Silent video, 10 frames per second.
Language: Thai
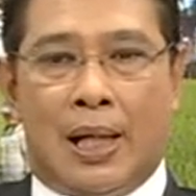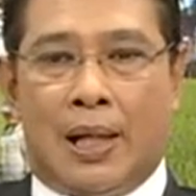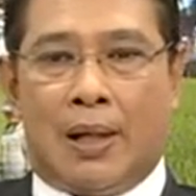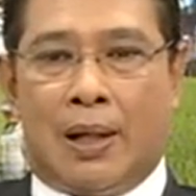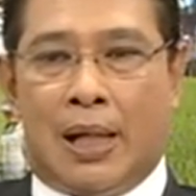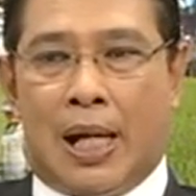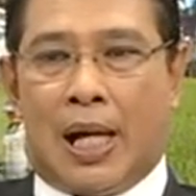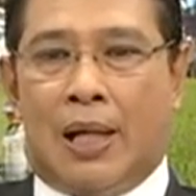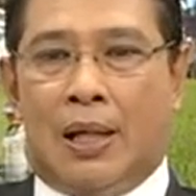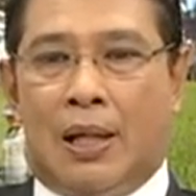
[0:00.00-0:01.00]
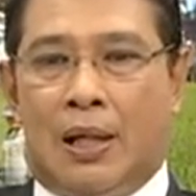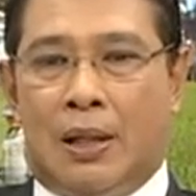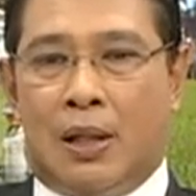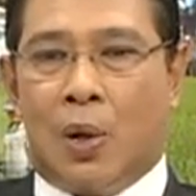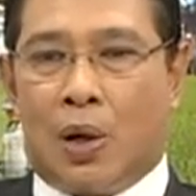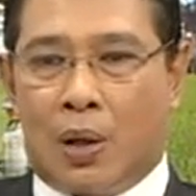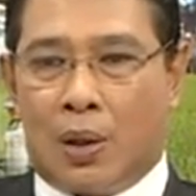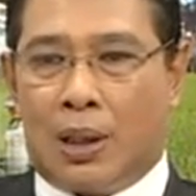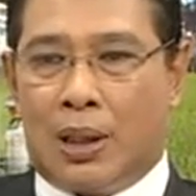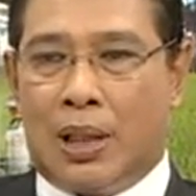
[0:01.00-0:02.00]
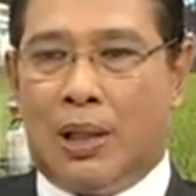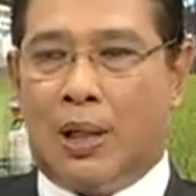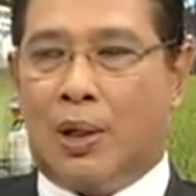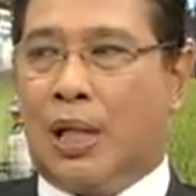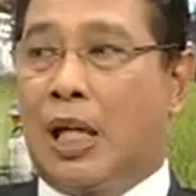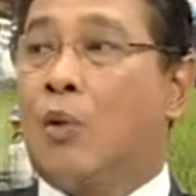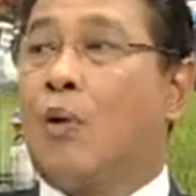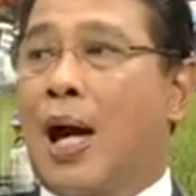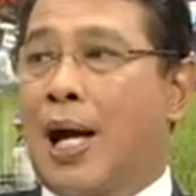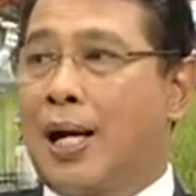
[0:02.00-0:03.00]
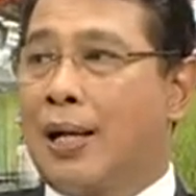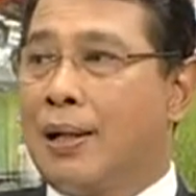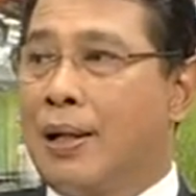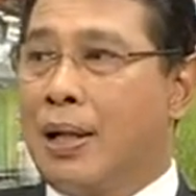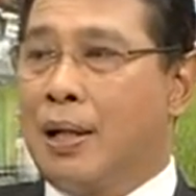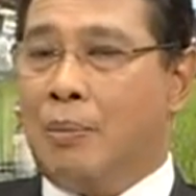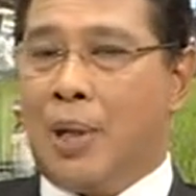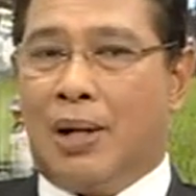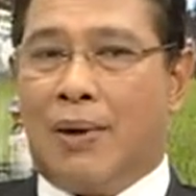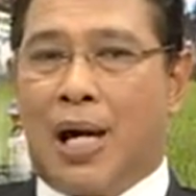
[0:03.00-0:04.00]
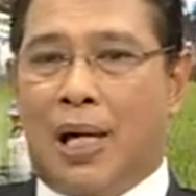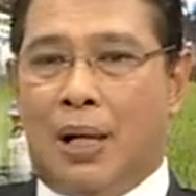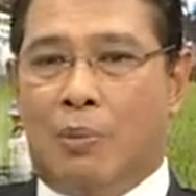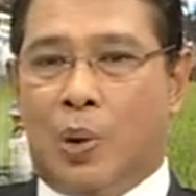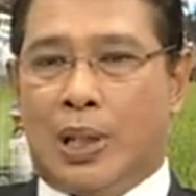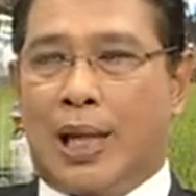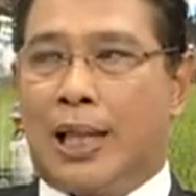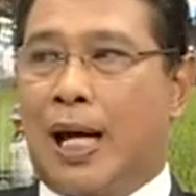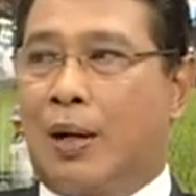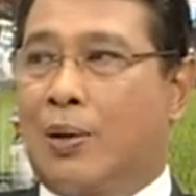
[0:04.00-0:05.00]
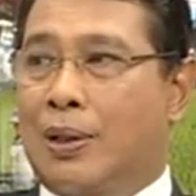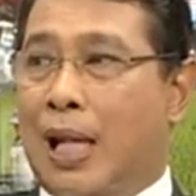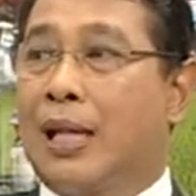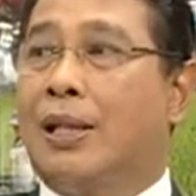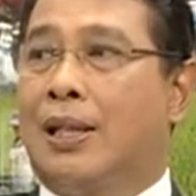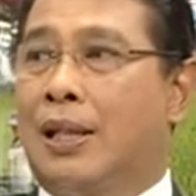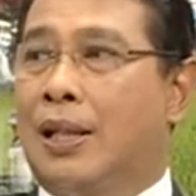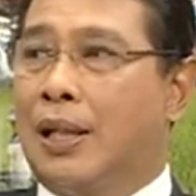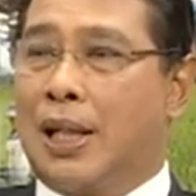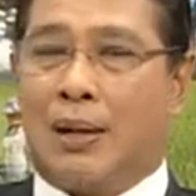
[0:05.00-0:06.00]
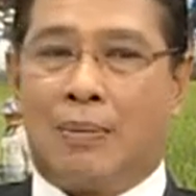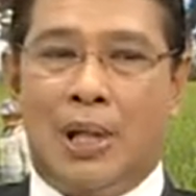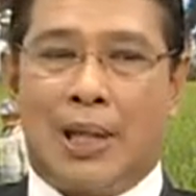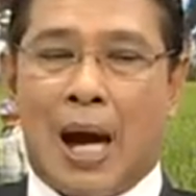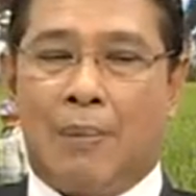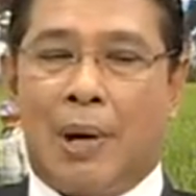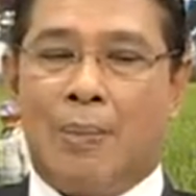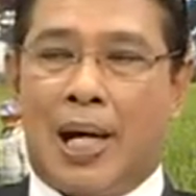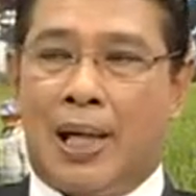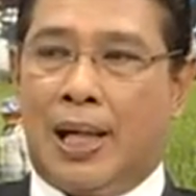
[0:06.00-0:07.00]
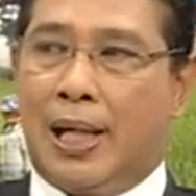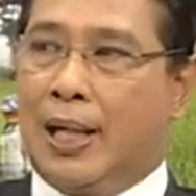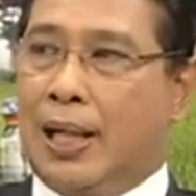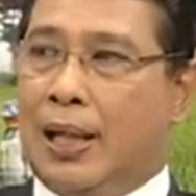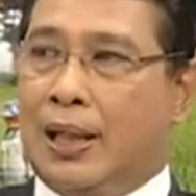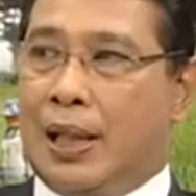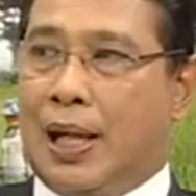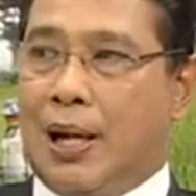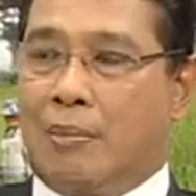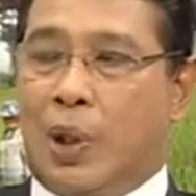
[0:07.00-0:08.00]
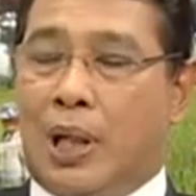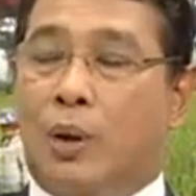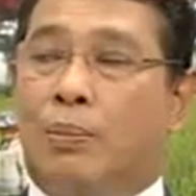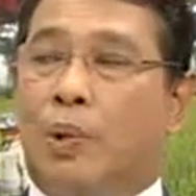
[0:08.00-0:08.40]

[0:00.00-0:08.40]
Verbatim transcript: แล้วก็อีกอันนึงคือยกรถที่กีดขวางเพื่อว่าผู้ใช้ทางท่านอื่นนะครับที่ตามเข้ามาเนี่ยจะได้รับผลกระท